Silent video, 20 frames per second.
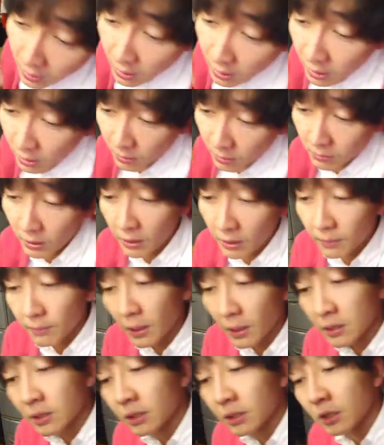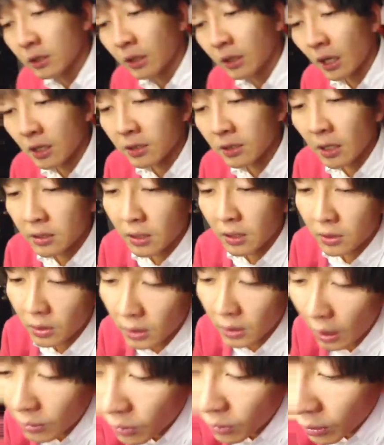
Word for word: あまあ、まっすぐ天才さ、いや、